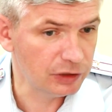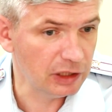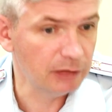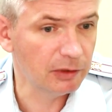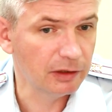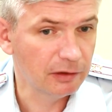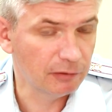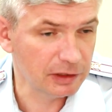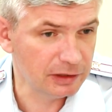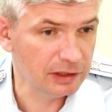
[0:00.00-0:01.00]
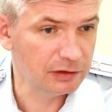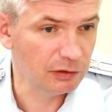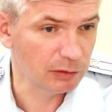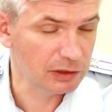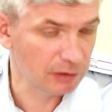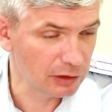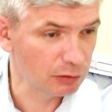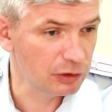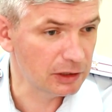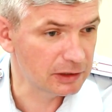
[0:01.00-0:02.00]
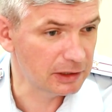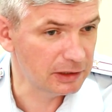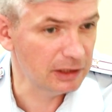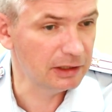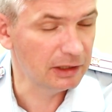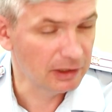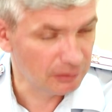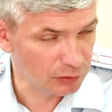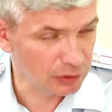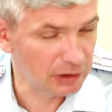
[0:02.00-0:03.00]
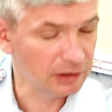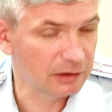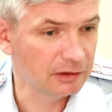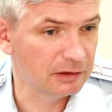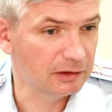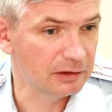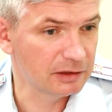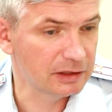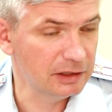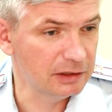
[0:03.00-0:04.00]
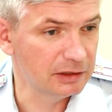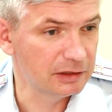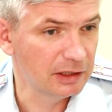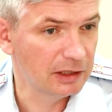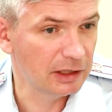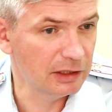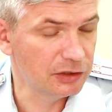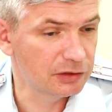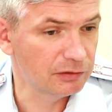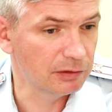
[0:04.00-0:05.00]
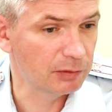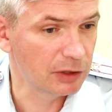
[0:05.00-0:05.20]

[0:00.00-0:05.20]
усилиями, воздействием на своих друзей и соседей все-таки снизить количество